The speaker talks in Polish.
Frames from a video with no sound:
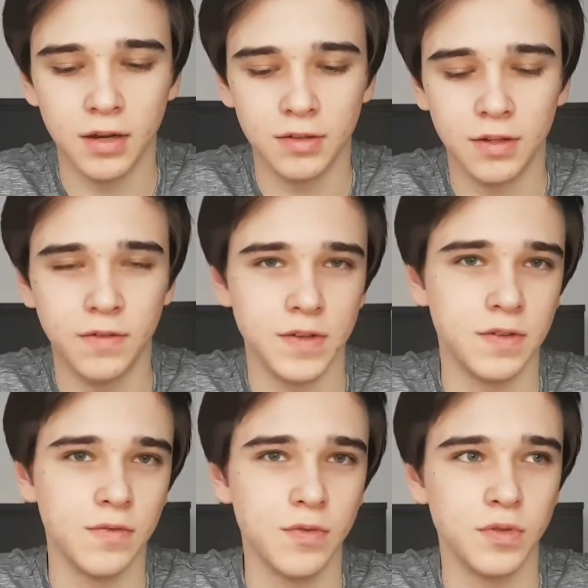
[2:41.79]
który
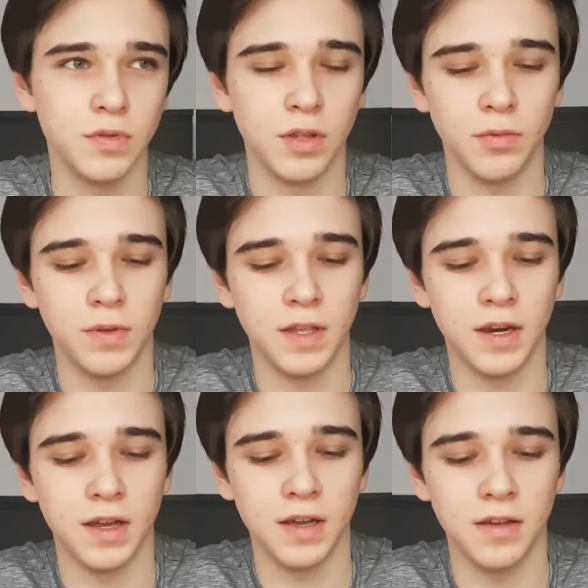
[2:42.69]
właśnie wrzucił na
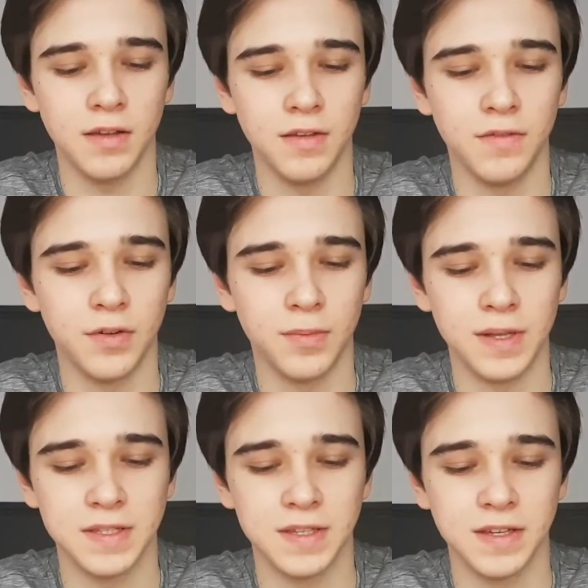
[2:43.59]
Twittera
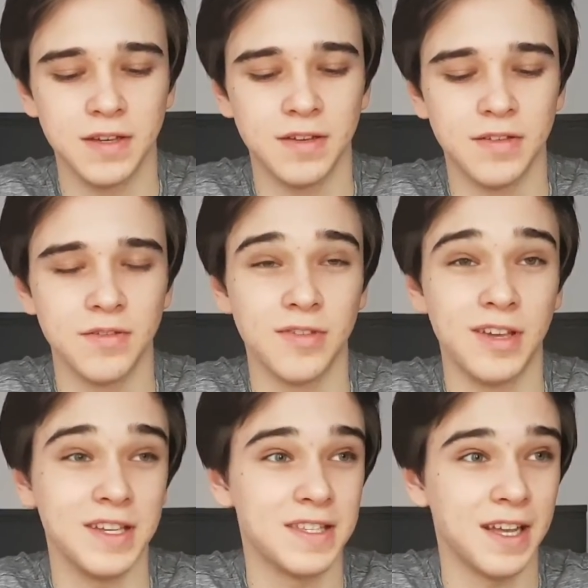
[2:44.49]
informację, że
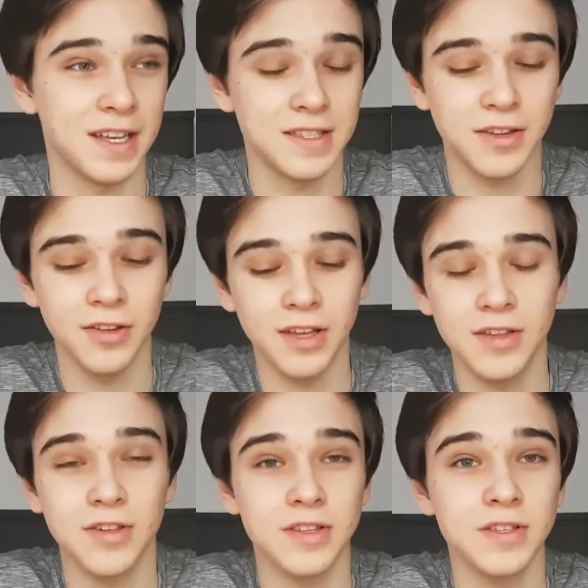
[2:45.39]
jest taka strona i
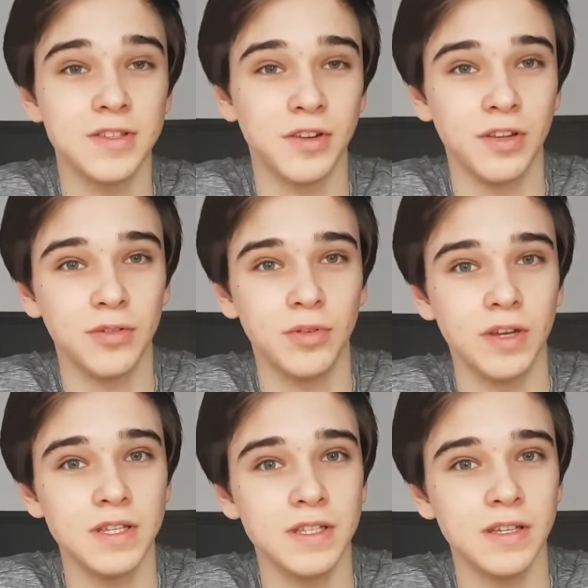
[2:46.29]
że jest to strona, która
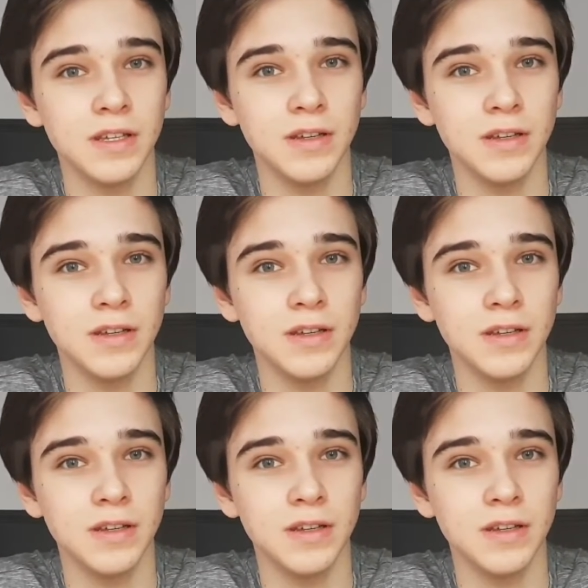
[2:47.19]
jest e,